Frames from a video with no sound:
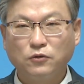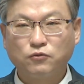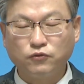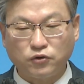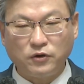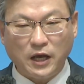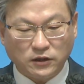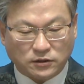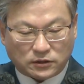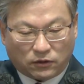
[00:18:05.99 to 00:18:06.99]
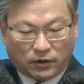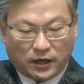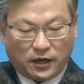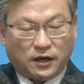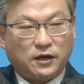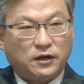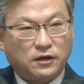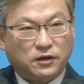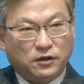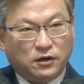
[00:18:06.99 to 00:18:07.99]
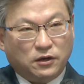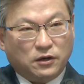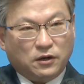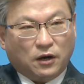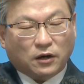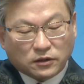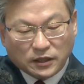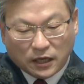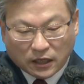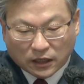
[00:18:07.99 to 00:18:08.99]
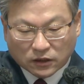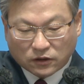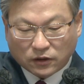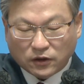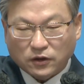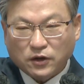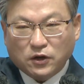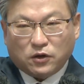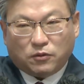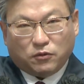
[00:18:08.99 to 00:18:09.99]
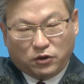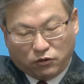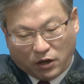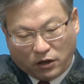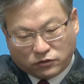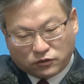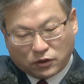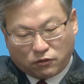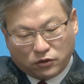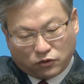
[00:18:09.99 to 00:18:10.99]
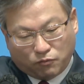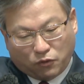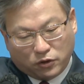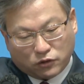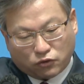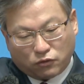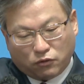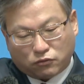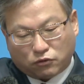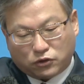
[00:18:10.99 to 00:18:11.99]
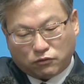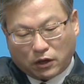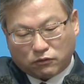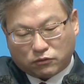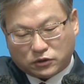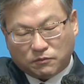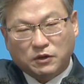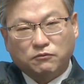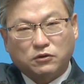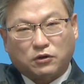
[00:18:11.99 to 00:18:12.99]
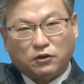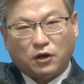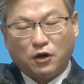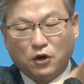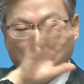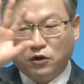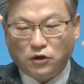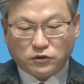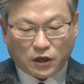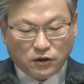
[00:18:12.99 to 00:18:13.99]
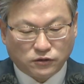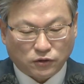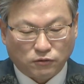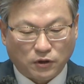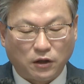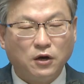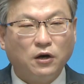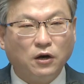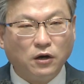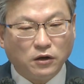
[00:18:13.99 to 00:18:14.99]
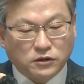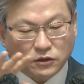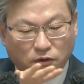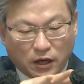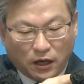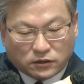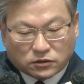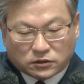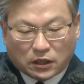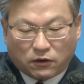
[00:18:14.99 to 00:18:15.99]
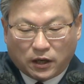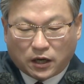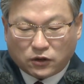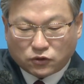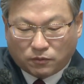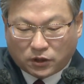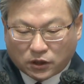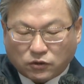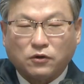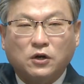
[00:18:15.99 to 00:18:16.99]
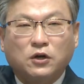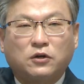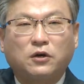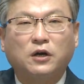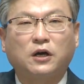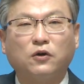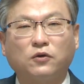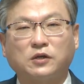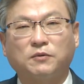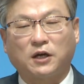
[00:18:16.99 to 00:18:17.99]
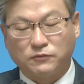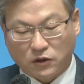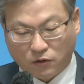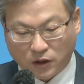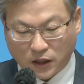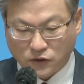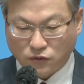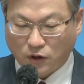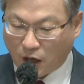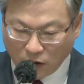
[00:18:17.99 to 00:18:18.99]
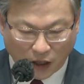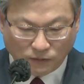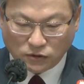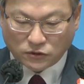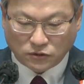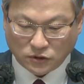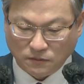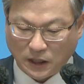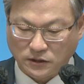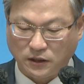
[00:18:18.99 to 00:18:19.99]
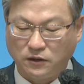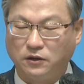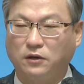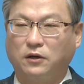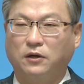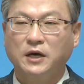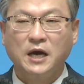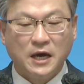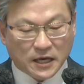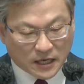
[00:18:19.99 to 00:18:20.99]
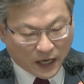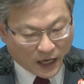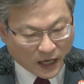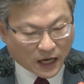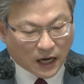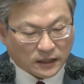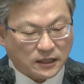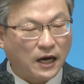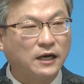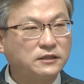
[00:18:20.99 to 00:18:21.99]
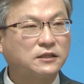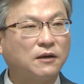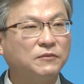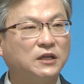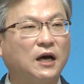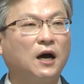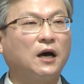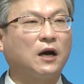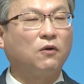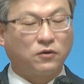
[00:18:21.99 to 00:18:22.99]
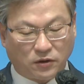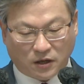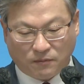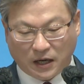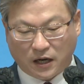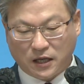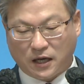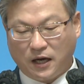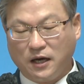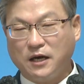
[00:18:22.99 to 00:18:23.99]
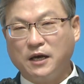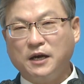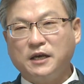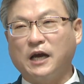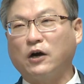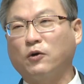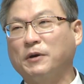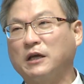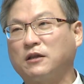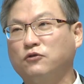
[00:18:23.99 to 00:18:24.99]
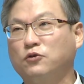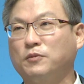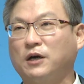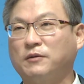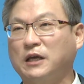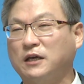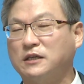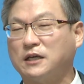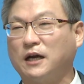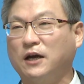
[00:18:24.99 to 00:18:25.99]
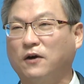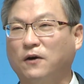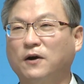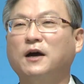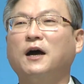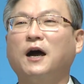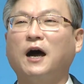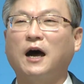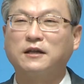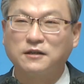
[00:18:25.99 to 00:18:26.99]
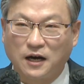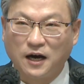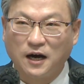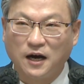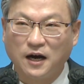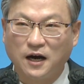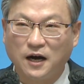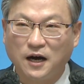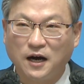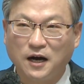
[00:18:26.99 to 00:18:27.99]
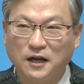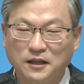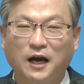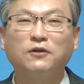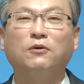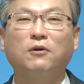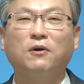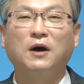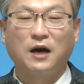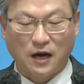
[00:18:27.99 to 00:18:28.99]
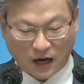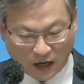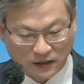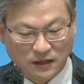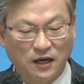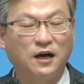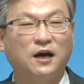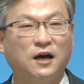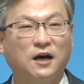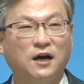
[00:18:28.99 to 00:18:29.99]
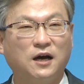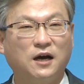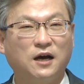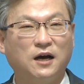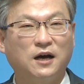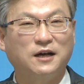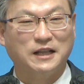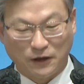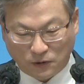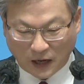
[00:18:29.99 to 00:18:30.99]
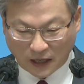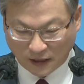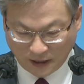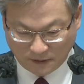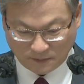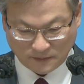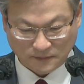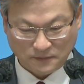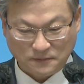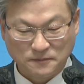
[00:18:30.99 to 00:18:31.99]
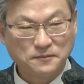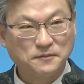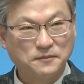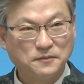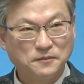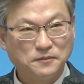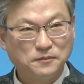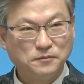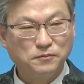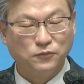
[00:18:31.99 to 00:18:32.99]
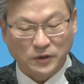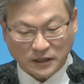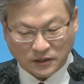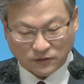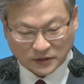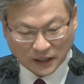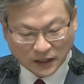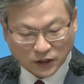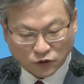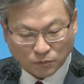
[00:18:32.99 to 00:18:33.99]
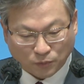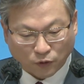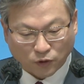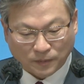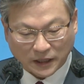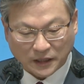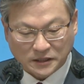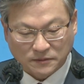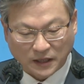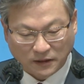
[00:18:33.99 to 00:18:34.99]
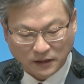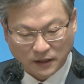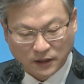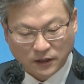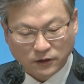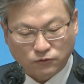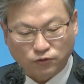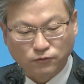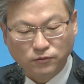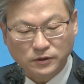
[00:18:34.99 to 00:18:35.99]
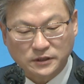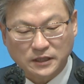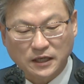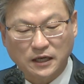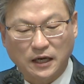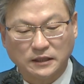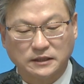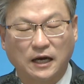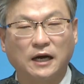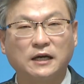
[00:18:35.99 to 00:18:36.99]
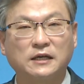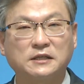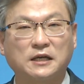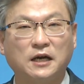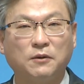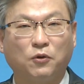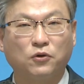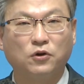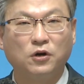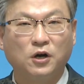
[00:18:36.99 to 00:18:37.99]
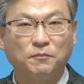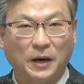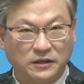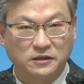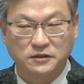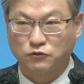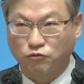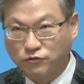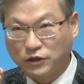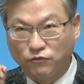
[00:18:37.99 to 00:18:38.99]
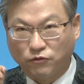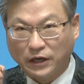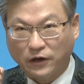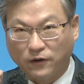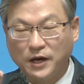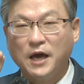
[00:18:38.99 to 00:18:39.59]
두 손을 X자로 해. 어긋나게 하는 거예요. 여러분, 이 X자로 해서 머리에 손을 얹고 기도하는 것도 참 힘들 텐데, 이게 자연스러운데, 억지로 X자로 해가지고 머리에서, 그러니까 요셉이 깜짝 놀라가지고, 아유, 아버지 그러지 마세요. 얘가 장자입니다라고 그렇게 말하니까, 야곱이 했던 유명한 얘기 있잖아요. 아들아, 나도 안다. 나도 안다. 문하세도 자기 복을 받겠지만 둘째가 장자의 복을 받을 것이. 둘째 누구예요?